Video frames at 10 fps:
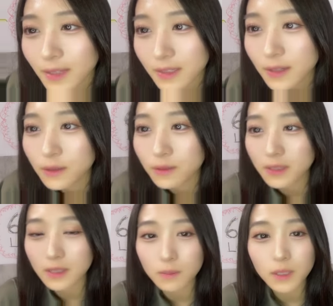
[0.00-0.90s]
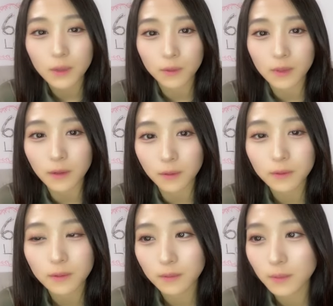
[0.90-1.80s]
猿の惑星見たことある
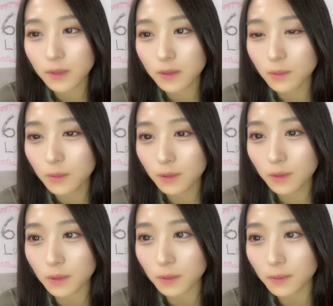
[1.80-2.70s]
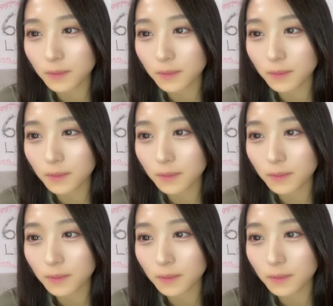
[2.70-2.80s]
めっちゃ面白いよ